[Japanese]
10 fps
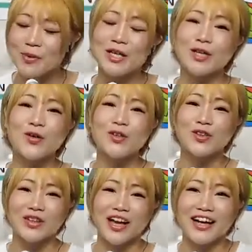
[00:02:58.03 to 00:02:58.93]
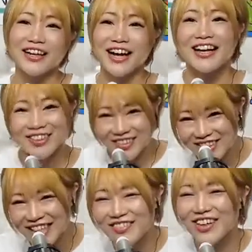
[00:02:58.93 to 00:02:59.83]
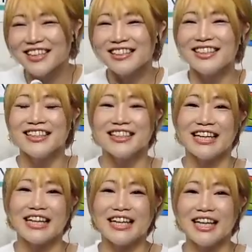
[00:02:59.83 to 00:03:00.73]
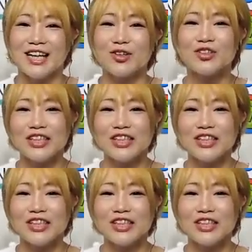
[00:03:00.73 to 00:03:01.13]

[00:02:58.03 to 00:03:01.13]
まあ、今日のね、ありがとうございます。この